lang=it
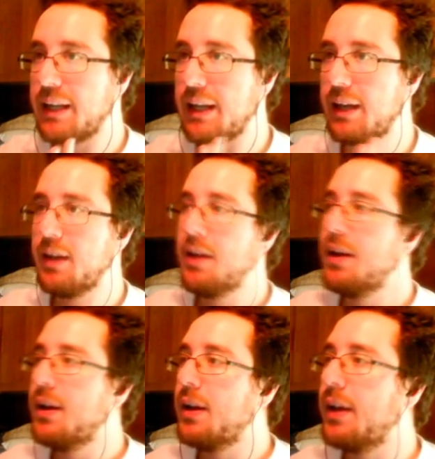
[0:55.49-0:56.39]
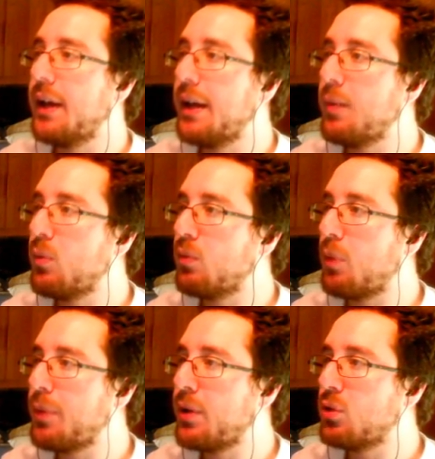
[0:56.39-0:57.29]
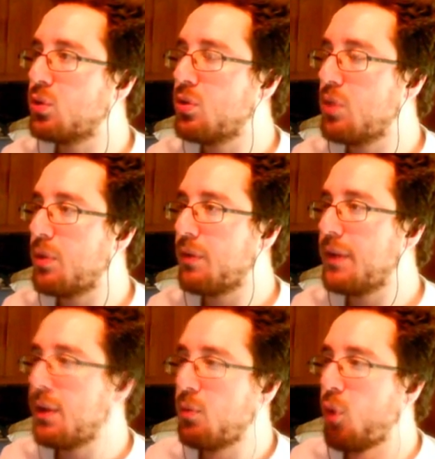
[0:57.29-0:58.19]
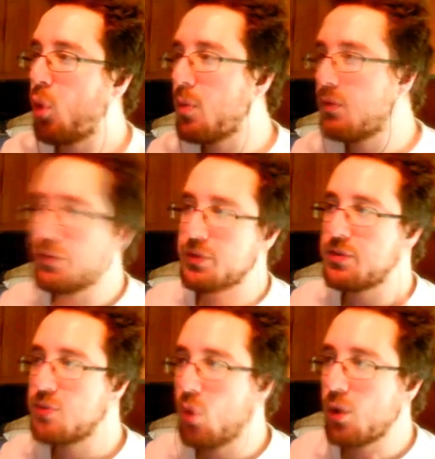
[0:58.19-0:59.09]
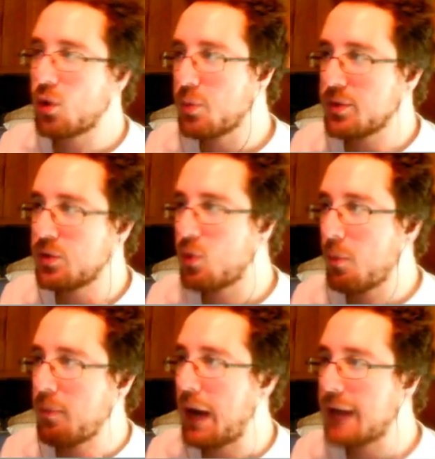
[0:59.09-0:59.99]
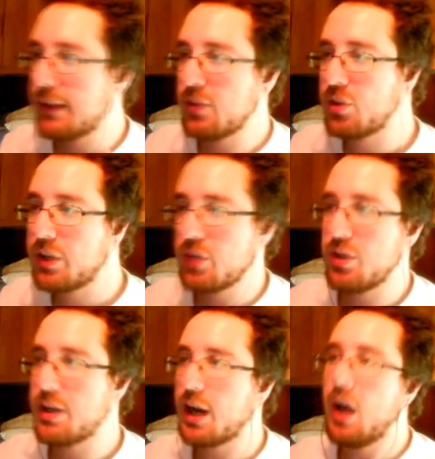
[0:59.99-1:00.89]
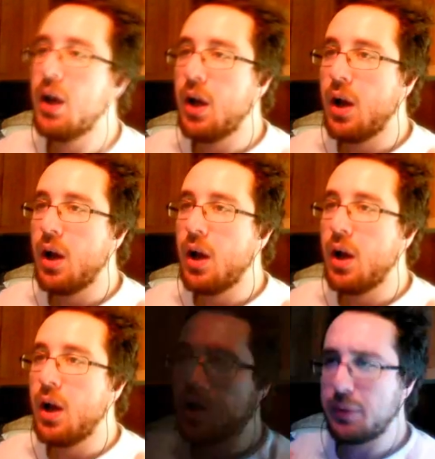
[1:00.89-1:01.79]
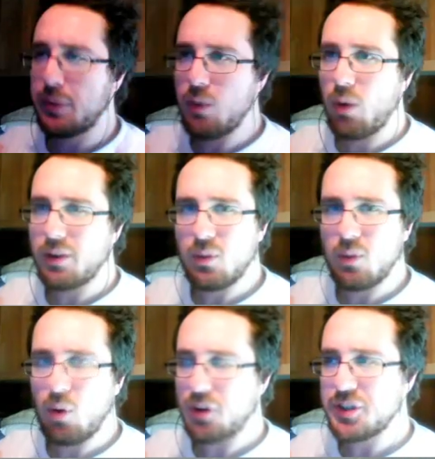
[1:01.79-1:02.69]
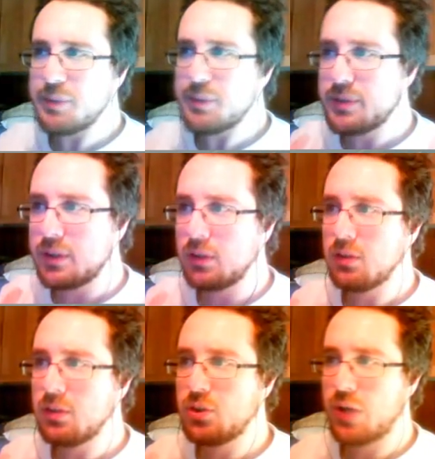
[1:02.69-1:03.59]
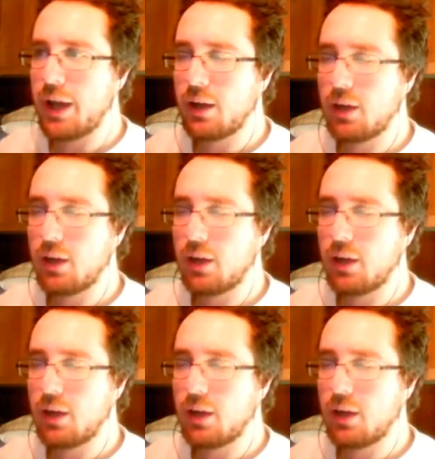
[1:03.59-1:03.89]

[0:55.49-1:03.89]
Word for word: le eh, una piccola introduzione per vedere un po' come funziona, come si combatte, eccetera, eccetera. Su questo tipo di World of Warships non c'è